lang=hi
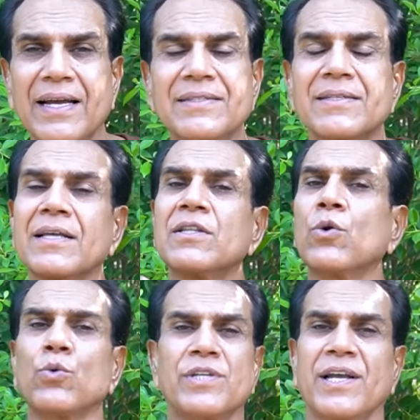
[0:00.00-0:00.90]
हैं जिसके अंदर
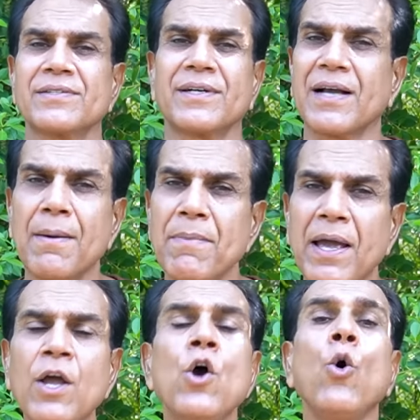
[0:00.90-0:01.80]
उर्सी केसर कम है
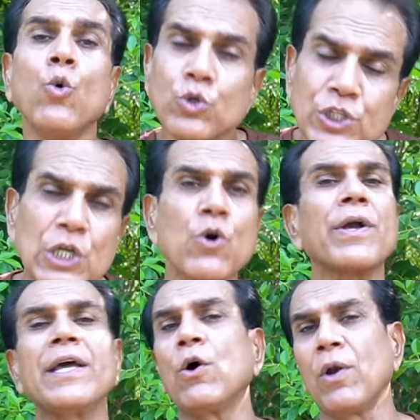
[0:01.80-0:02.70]
उसी को
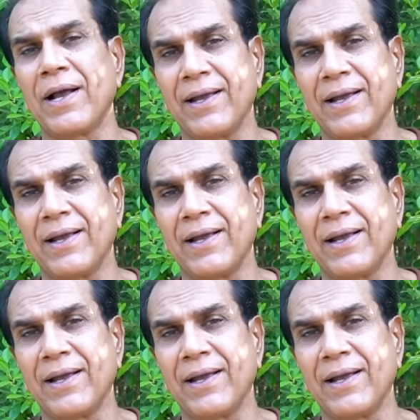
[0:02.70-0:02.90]
केनोला